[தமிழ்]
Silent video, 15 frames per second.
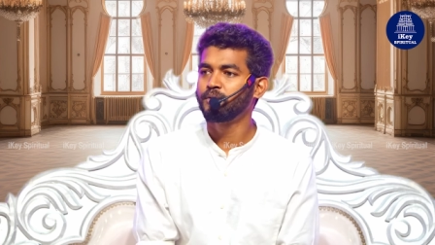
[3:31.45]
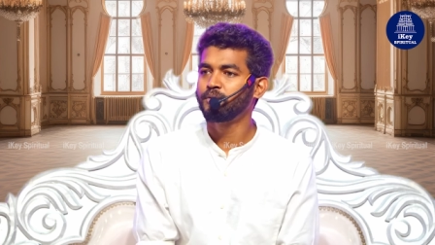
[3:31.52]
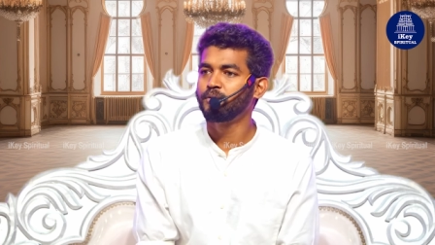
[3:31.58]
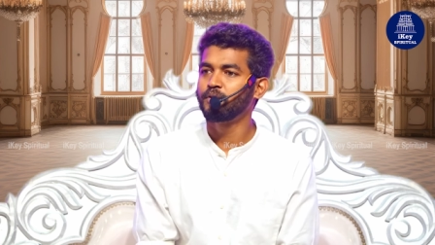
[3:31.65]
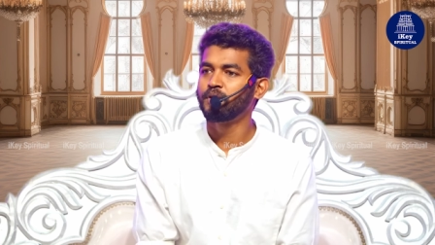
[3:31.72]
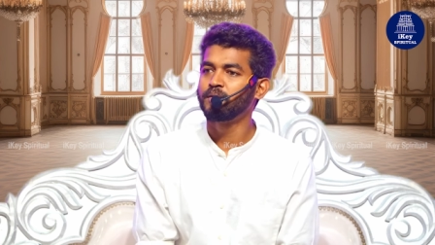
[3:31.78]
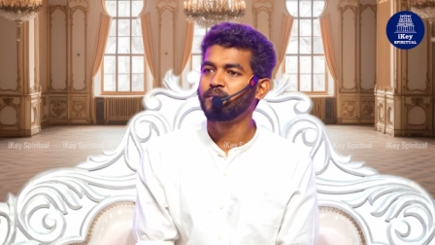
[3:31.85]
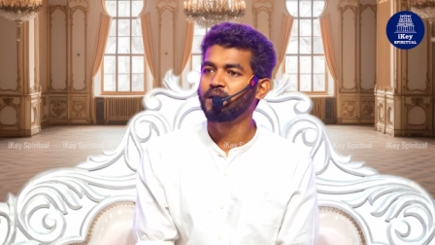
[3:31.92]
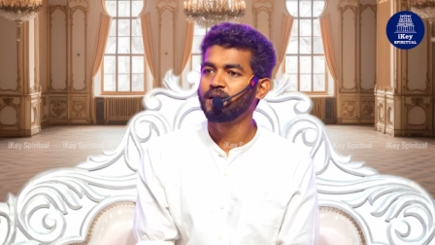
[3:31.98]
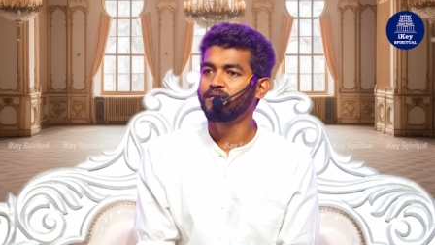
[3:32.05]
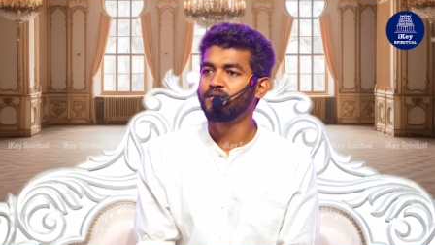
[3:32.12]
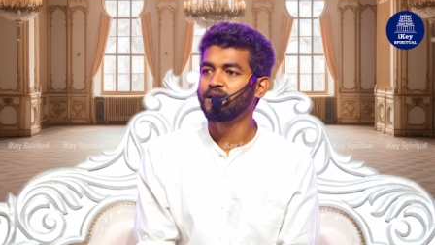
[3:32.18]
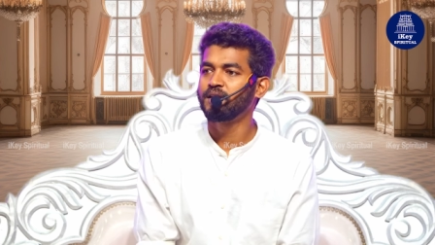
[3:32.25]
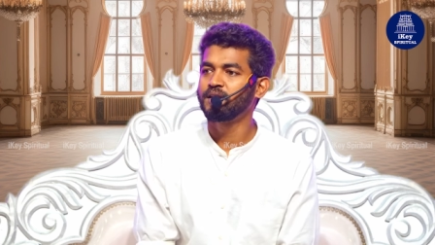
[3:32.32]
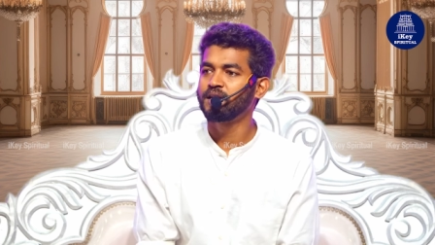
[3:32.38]
உங்களுடைய
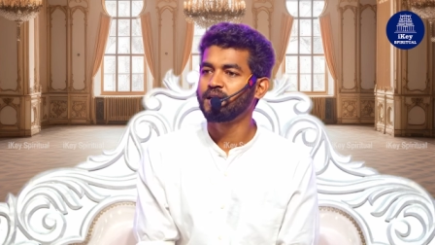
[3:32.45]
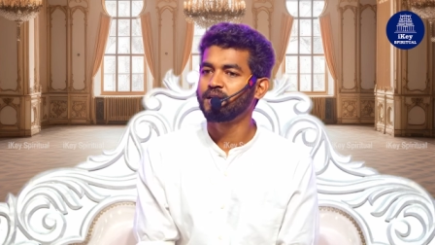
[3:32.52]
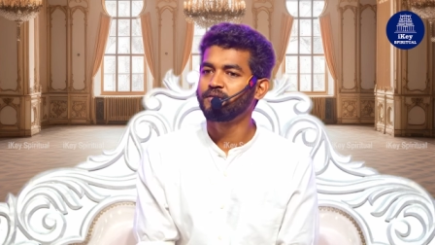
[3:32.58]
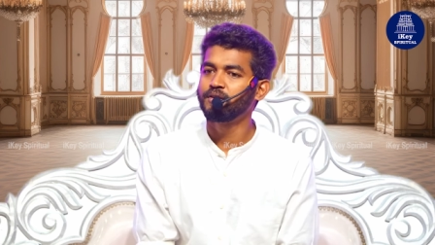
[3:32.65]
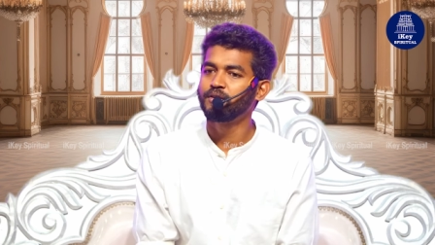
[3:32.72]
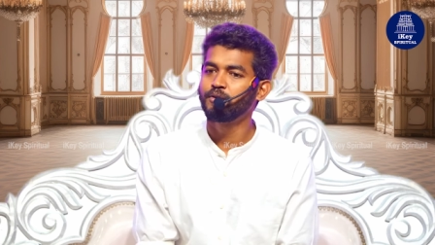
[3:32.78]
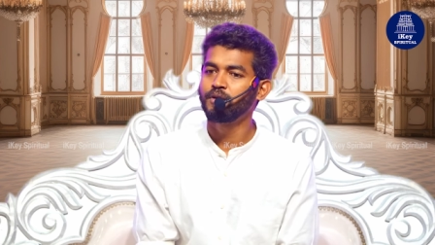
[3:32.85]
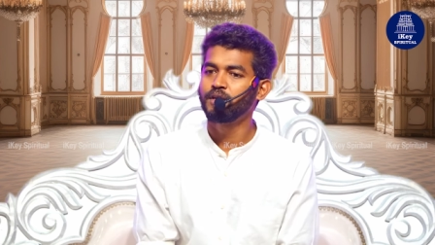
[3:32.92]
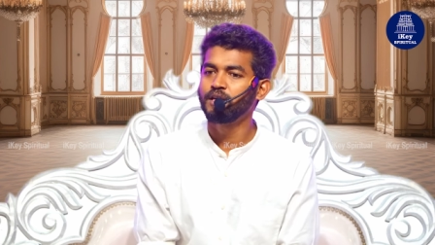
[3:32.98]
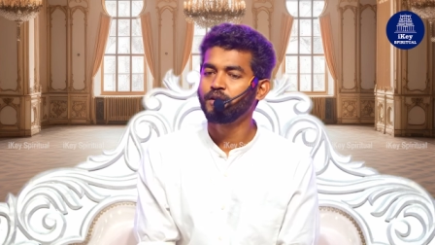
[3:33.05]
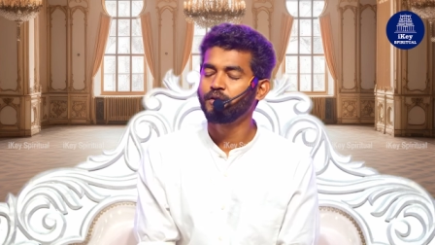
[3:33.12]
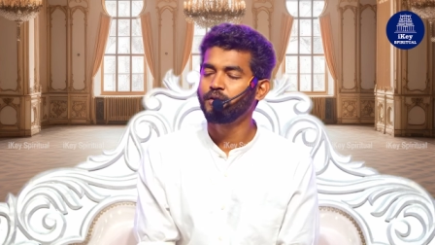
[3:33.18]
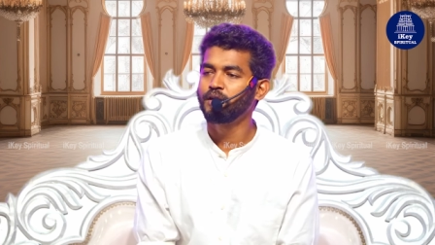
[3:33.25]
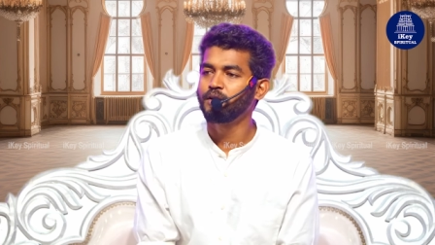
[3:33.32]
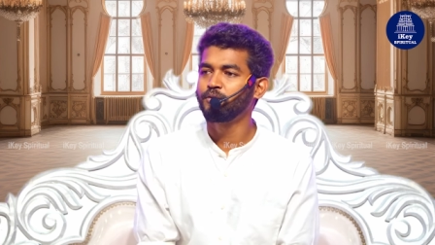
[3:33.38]
மனைவி அல்லது கணவனுக்கு ஒரு
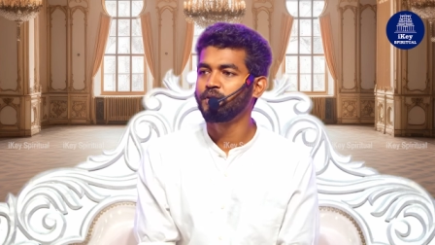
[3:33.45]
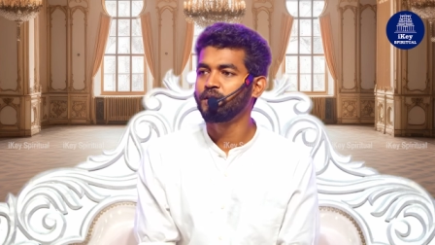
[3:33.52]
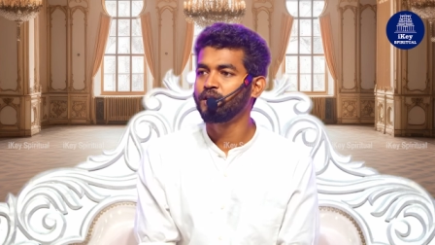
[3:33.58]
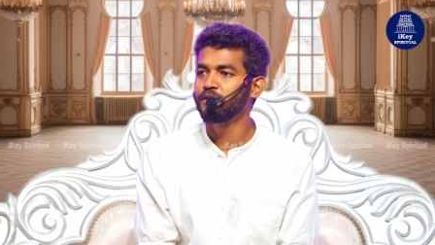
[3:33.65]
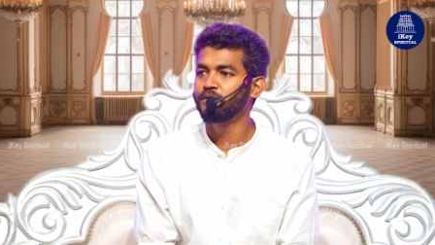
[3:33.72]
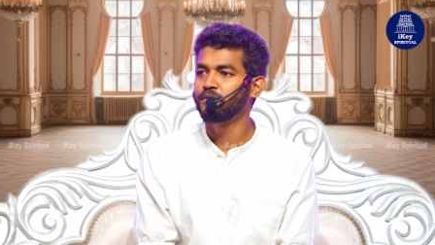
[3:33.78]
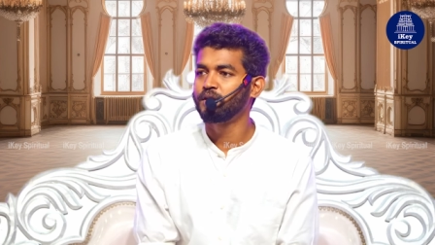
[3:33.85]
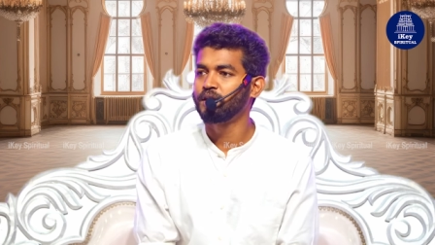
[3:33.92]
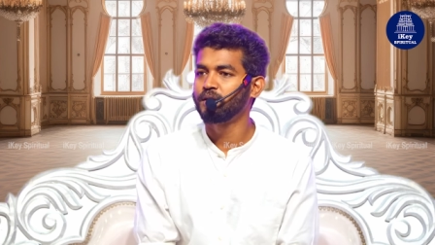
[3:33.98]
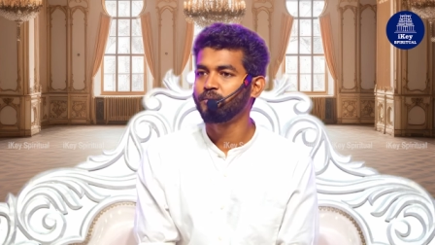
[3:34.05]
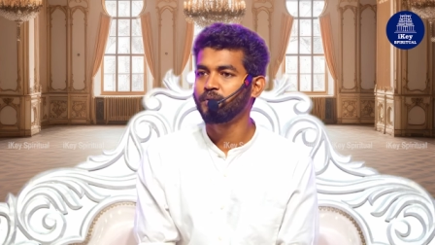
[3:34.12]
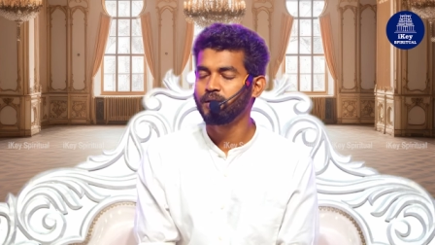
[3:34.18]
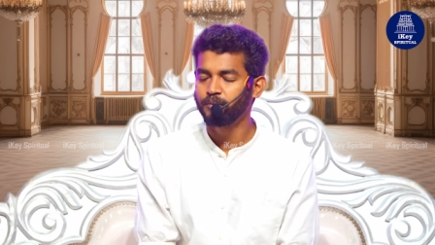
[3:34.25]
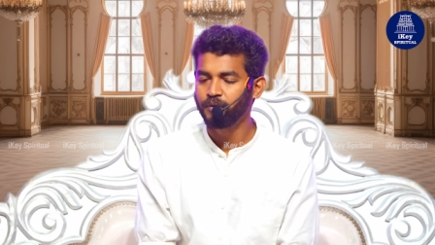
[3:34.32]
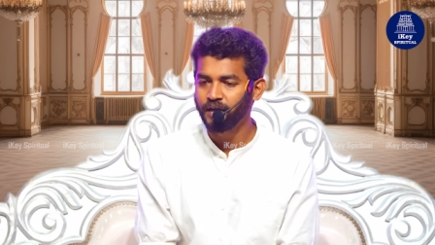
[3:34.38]
ஹீரோயின் ஒரு ஹீரோன்னு
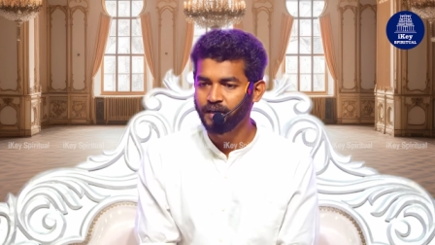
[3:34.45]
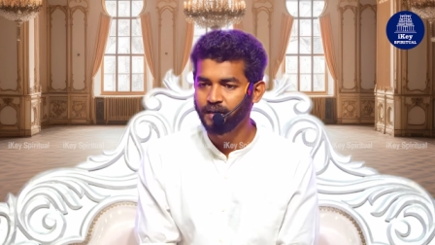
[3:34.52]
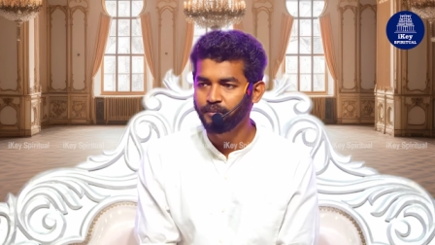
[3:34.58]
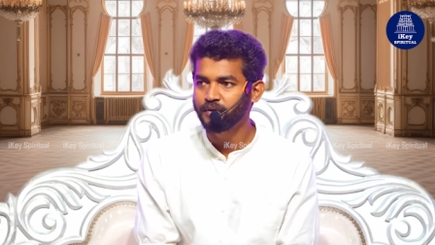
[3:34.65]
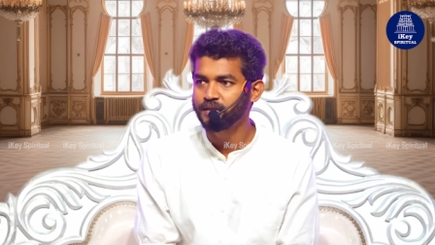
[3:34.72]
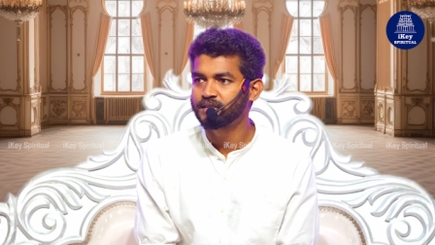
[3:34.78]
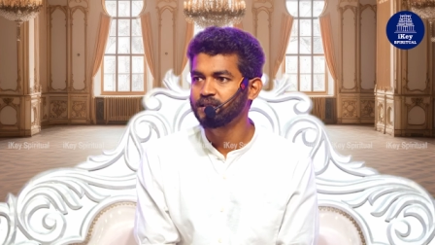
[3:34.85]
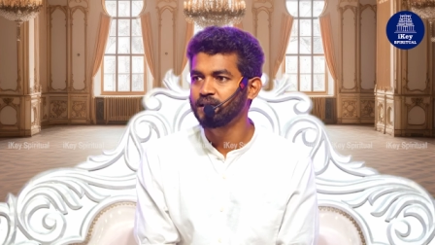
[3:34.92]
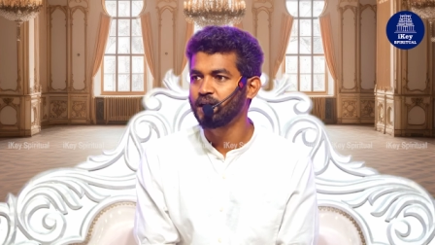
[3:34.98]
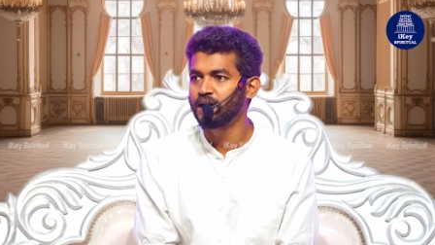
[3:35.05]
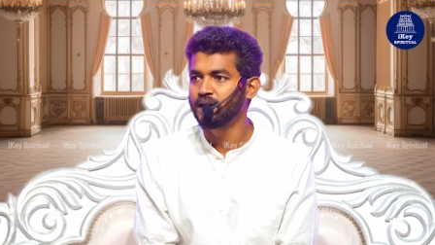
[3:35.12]
நினப்பு இப்போ எங்கே பிரச்சனை